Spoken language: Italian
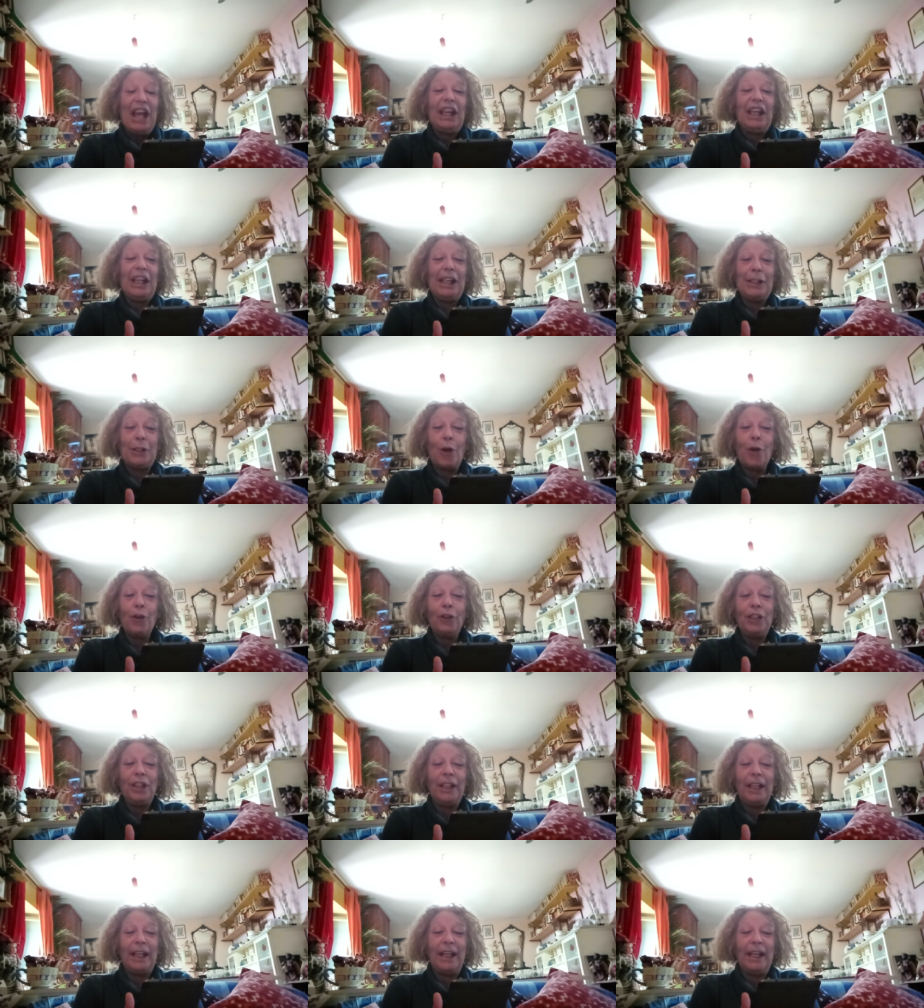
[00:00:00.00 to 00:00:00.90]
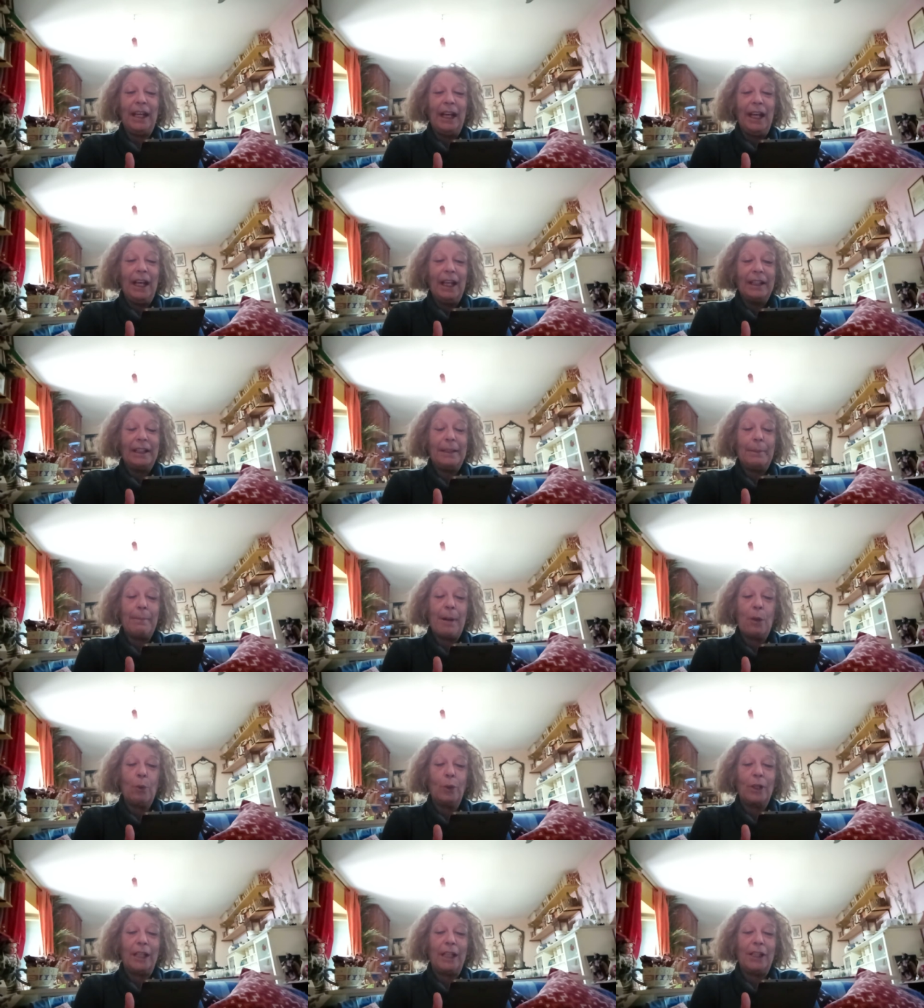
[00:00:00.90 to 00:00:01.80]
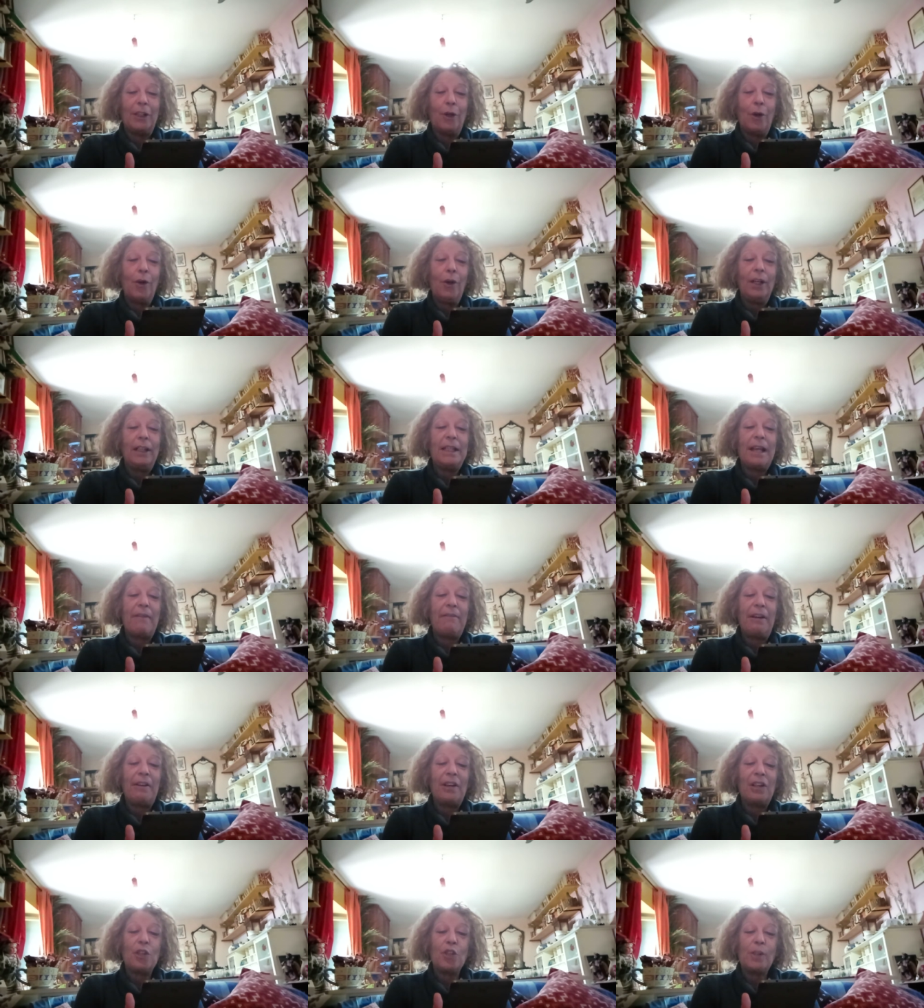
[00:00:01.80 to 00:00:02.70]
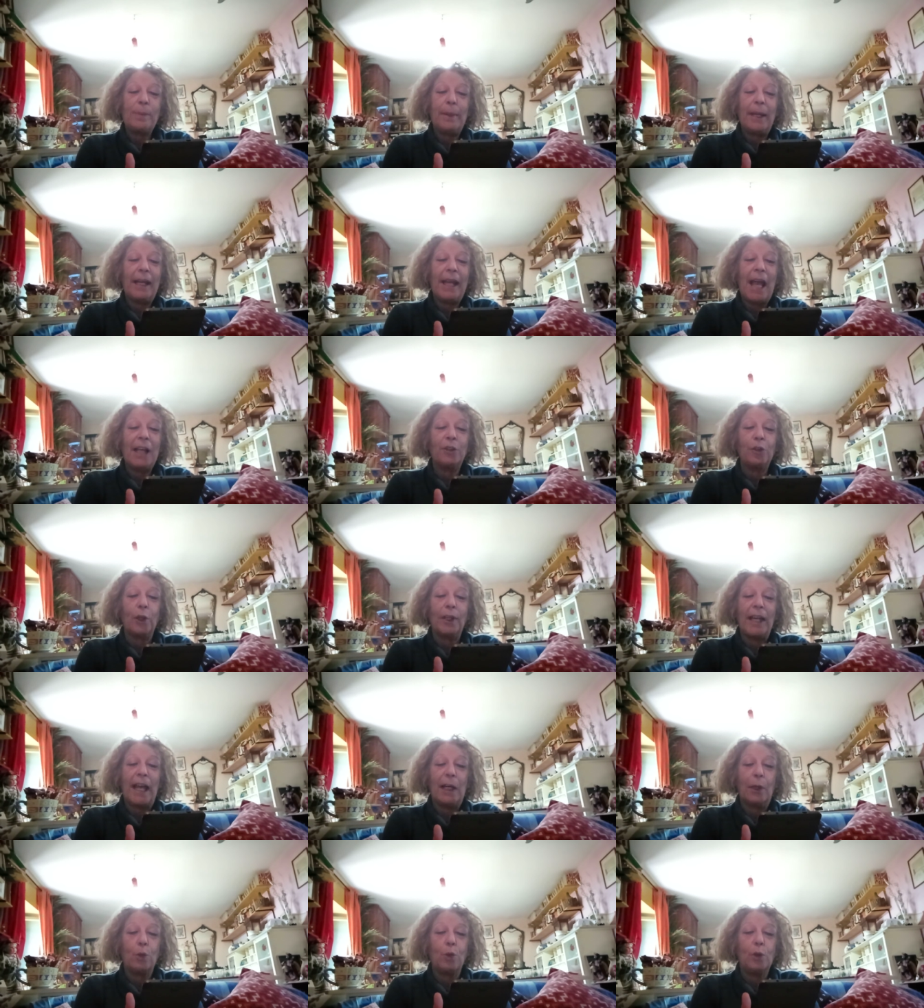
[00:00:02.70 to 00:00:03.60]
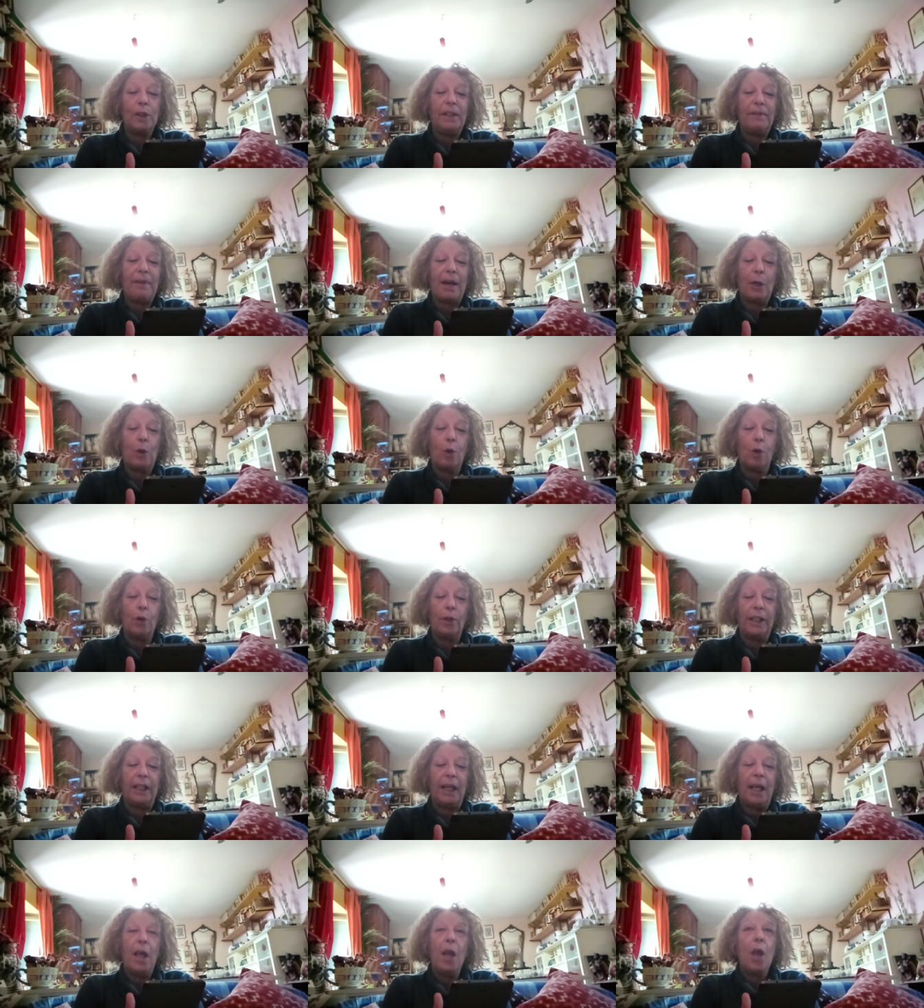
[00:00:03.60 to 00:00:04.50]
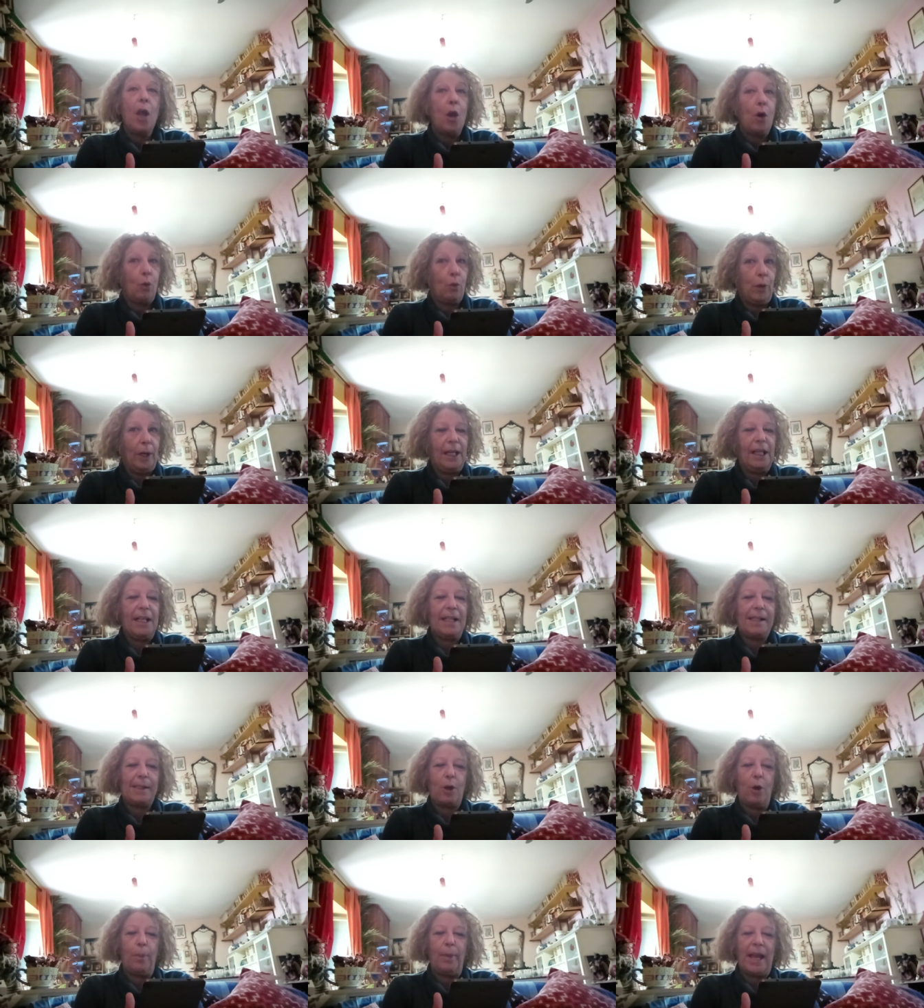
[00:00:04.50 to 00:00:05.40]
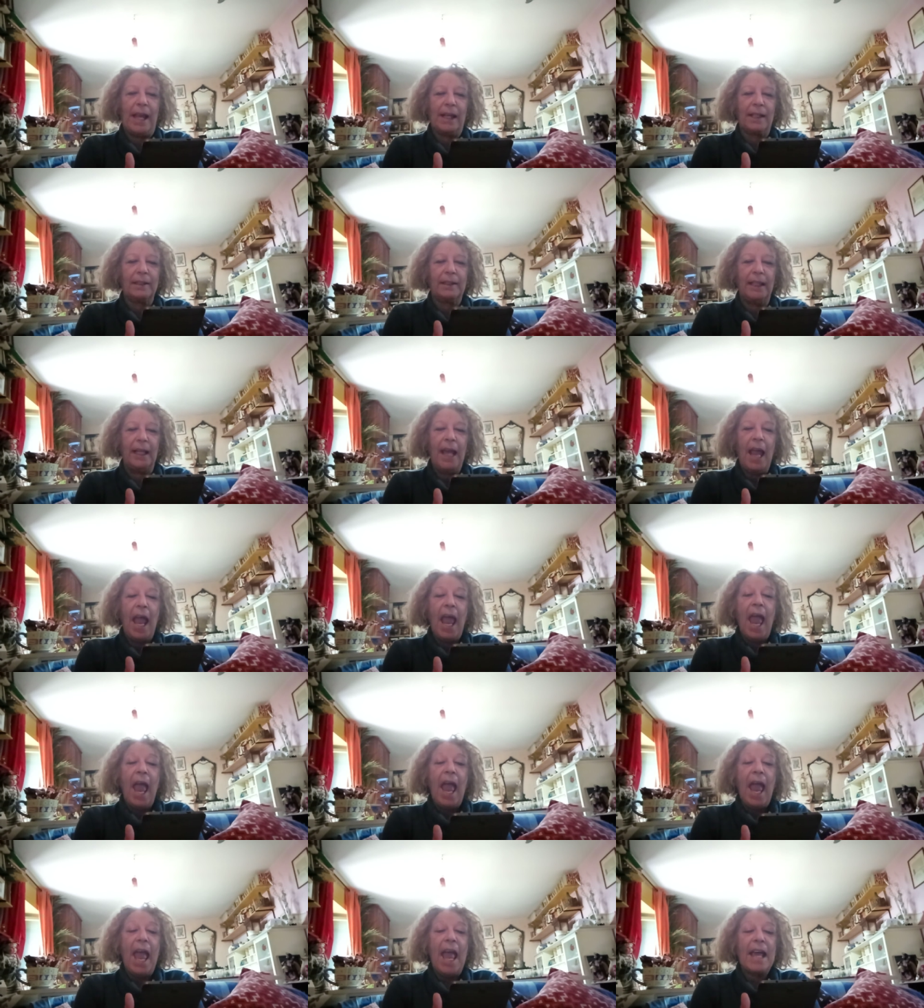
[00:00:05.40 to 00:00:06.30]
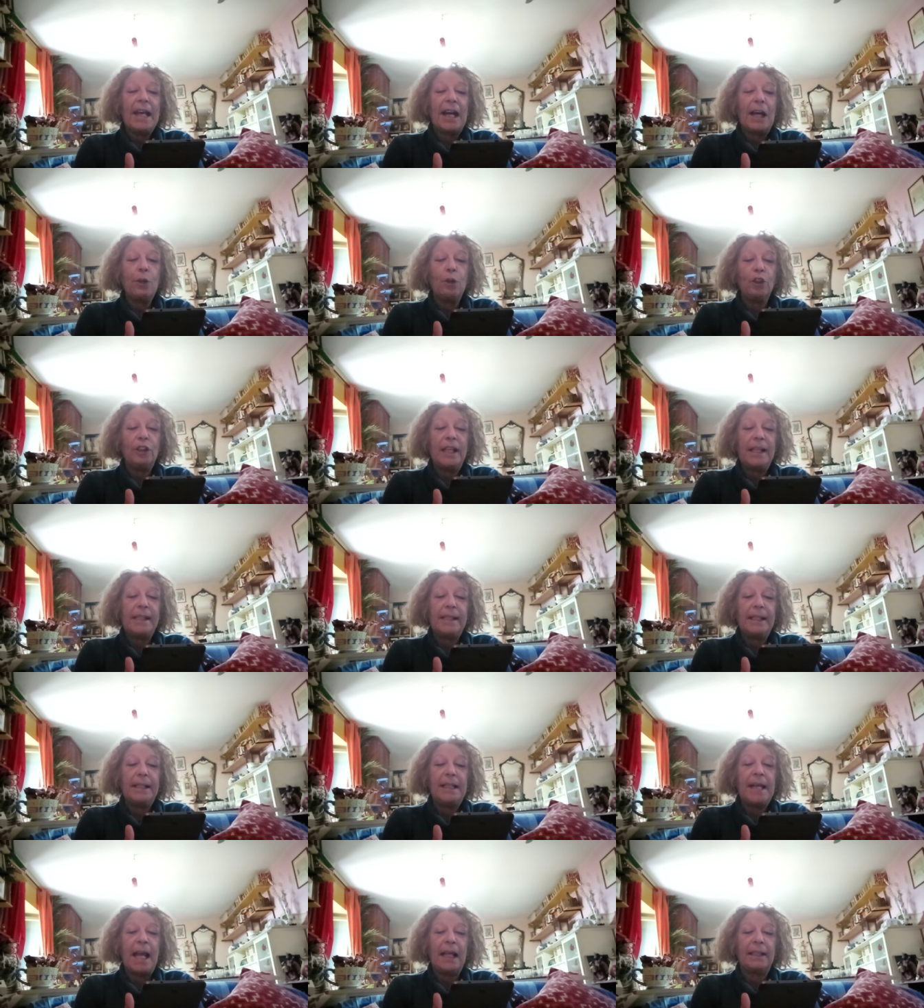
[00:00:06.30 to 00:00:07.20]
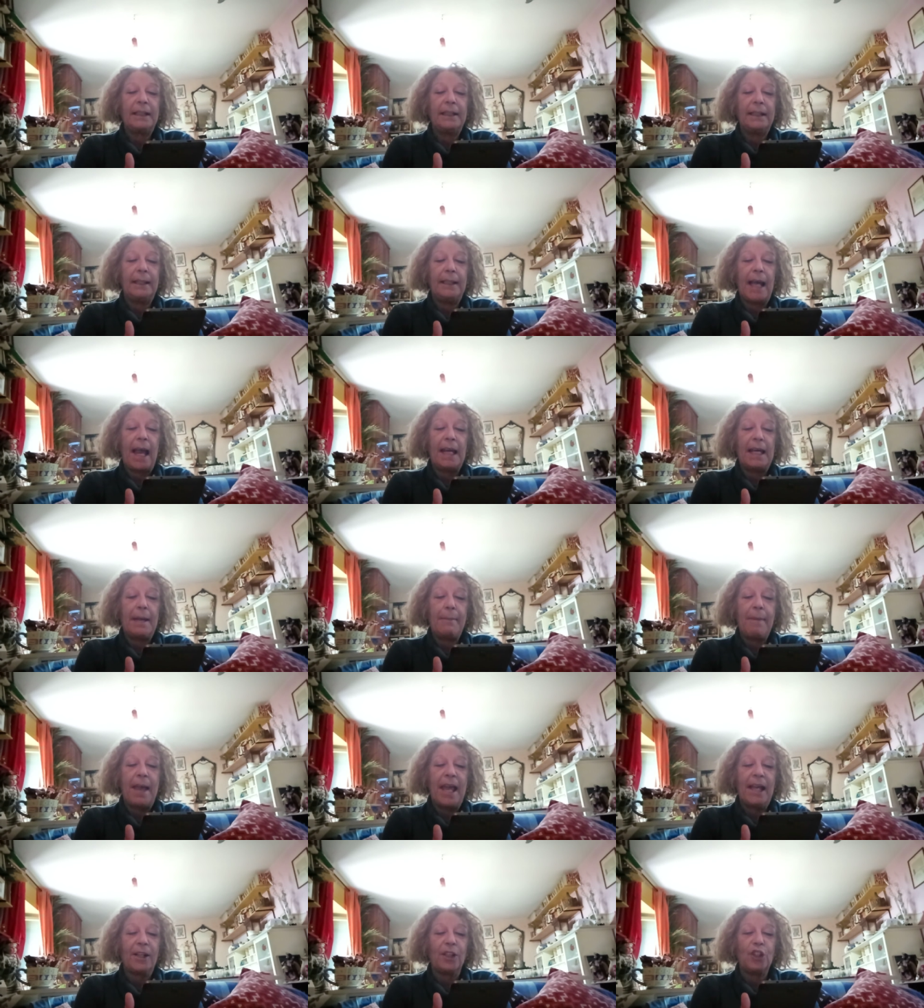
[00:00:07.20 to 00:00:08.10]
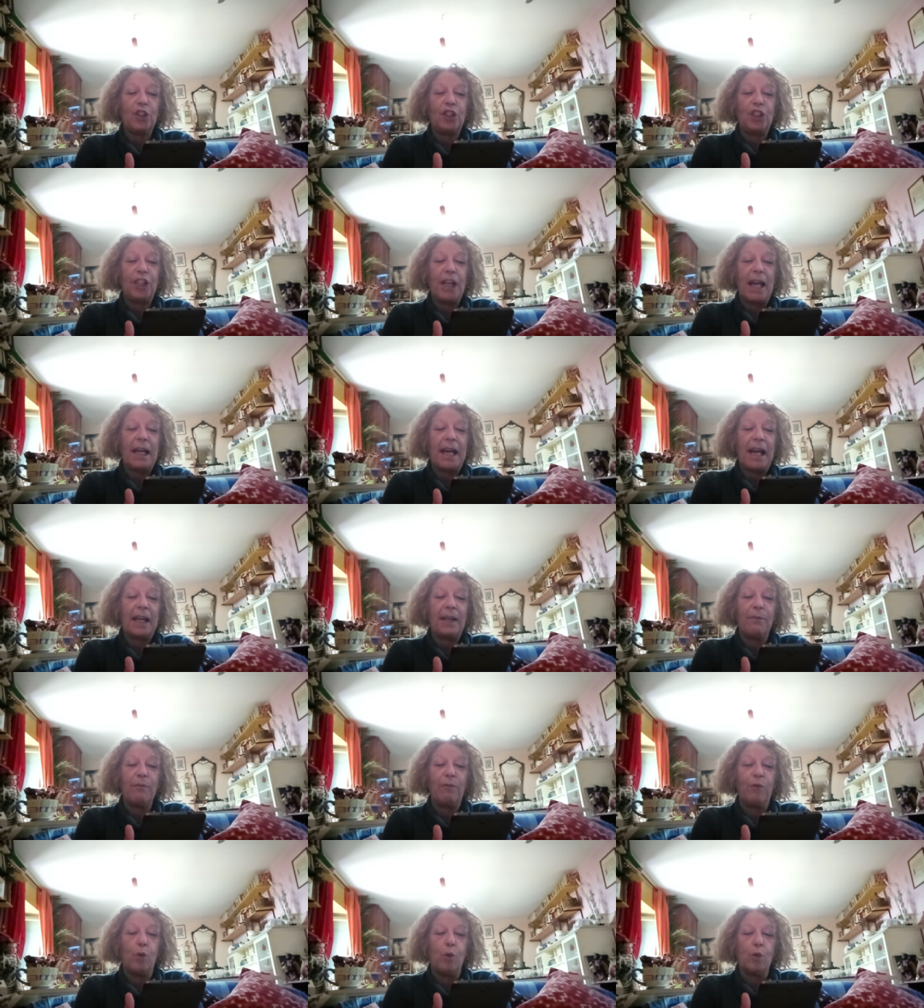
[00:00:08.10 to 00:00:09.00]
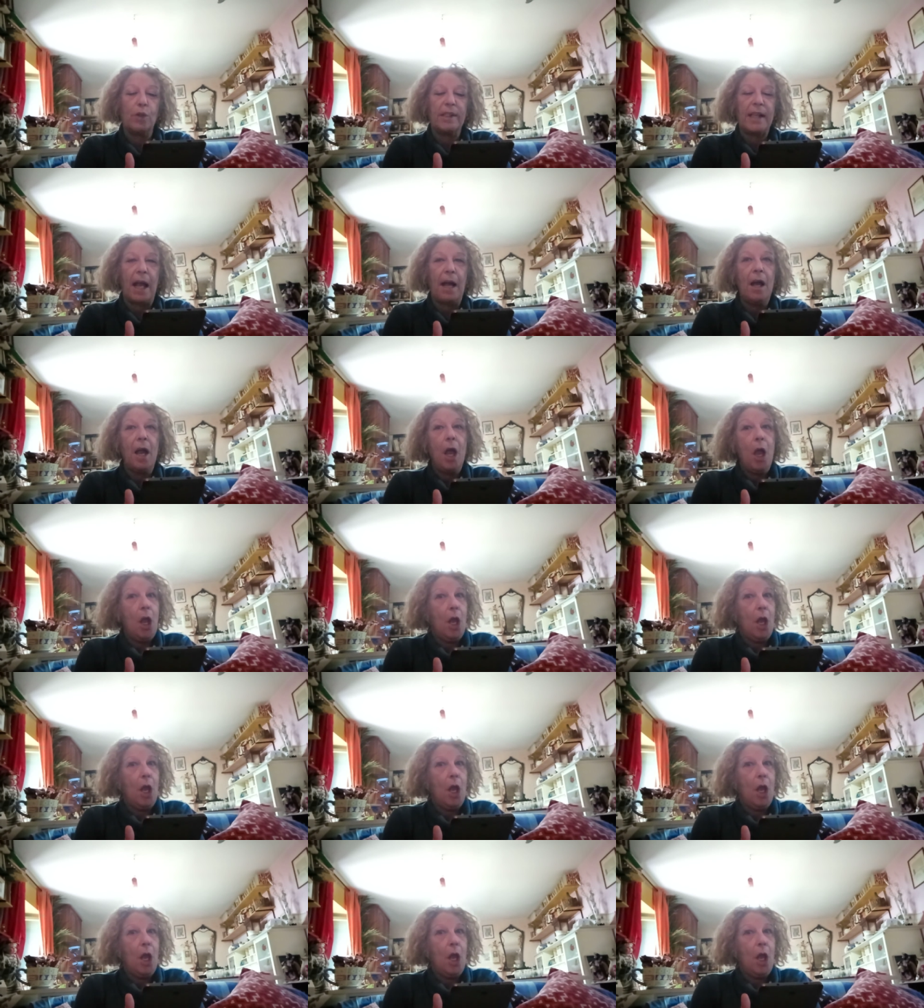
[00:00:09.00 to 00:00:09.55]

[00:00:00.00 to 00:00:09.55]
i nonni di Maurino gli avevano spiegato che alcuni vagoni, quelli scoperti, erano destinati alle merci alla rinfusa,